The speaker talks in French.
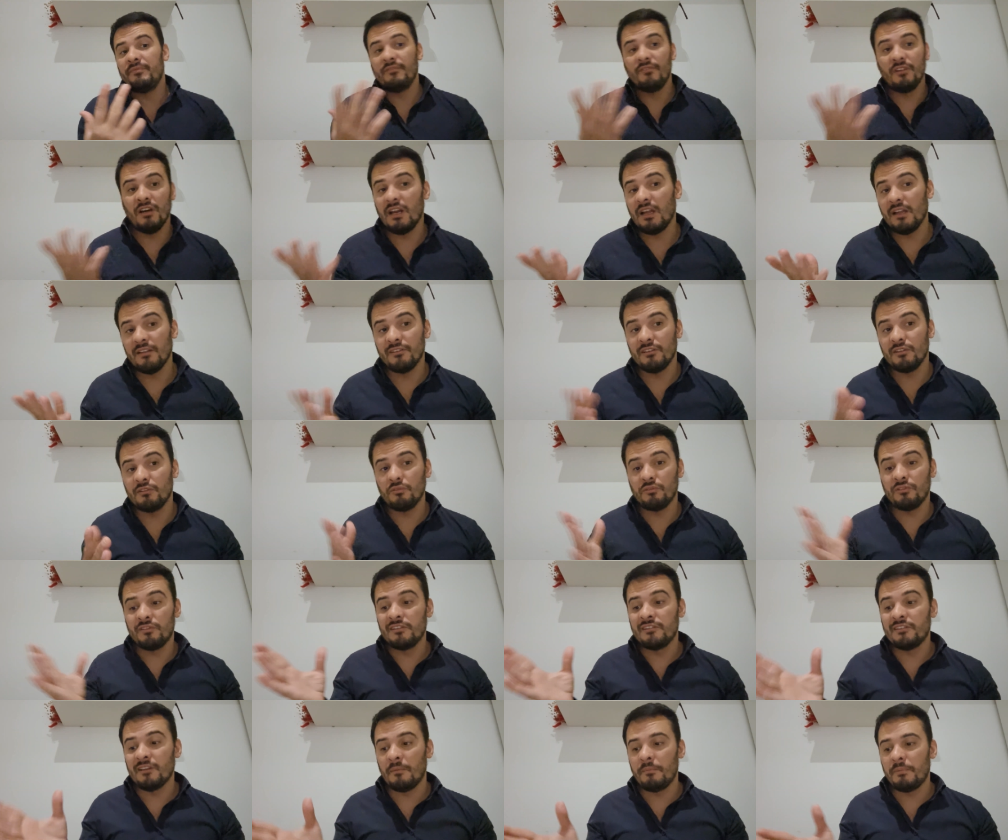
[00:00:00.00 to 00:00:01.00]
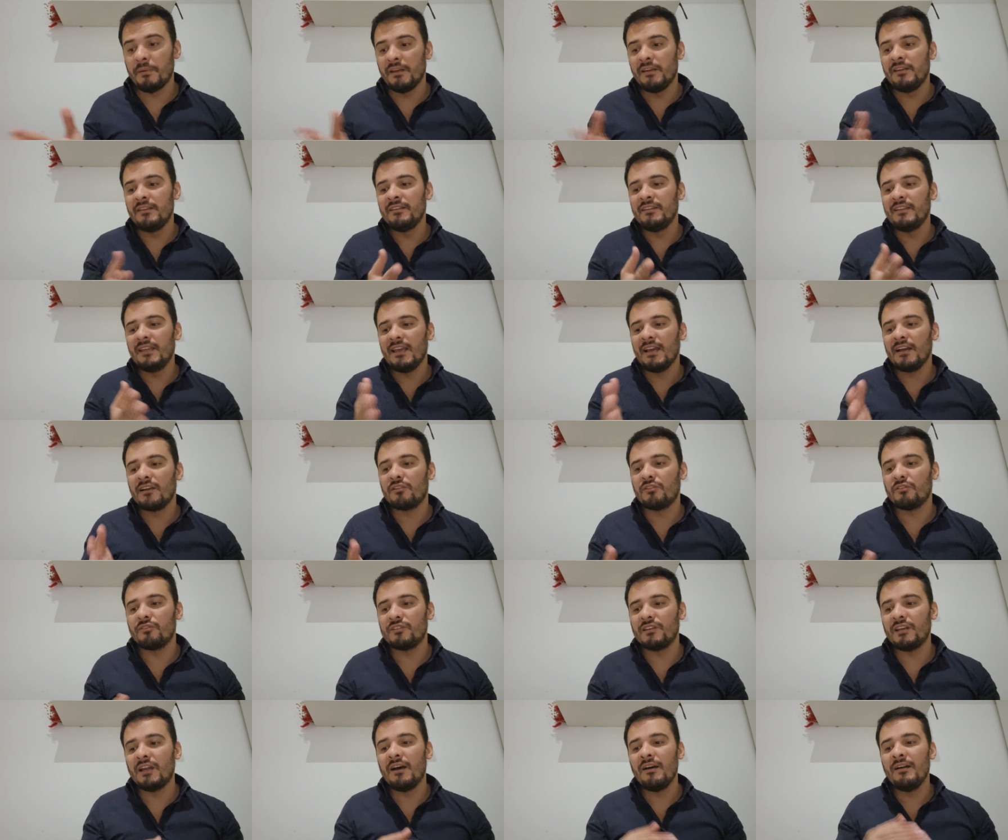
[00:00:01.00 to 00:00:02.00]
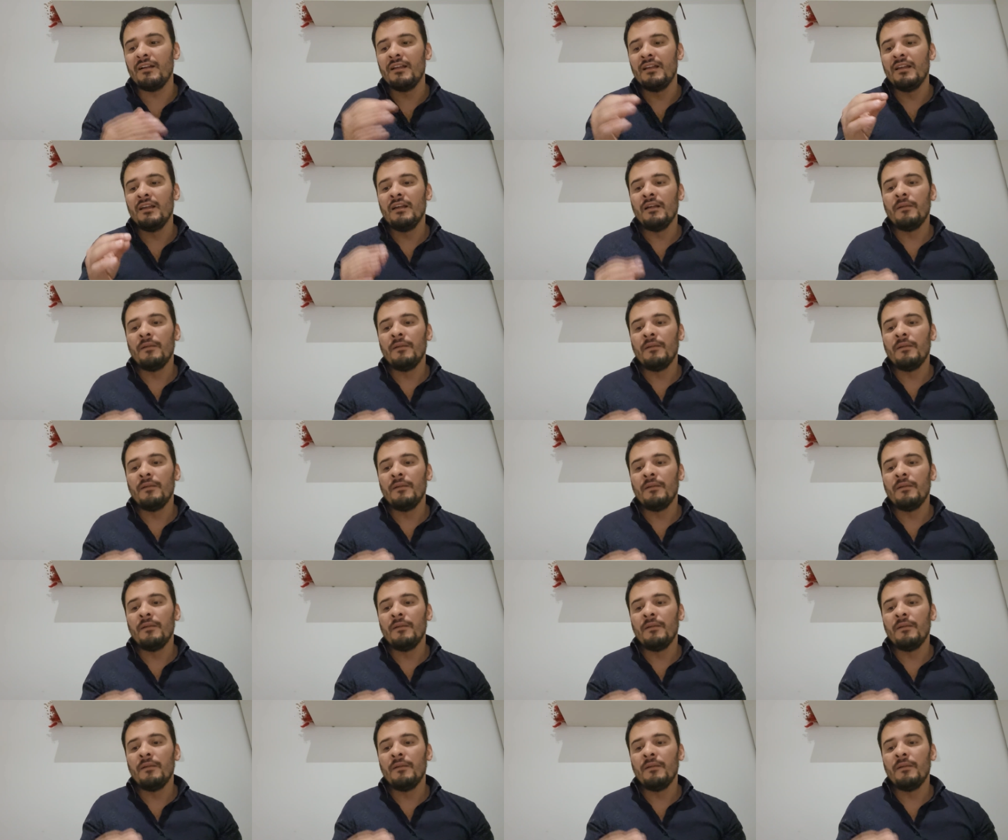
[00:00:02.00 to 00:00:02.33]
Voilà, c'est aussi simple et linéaire que cela.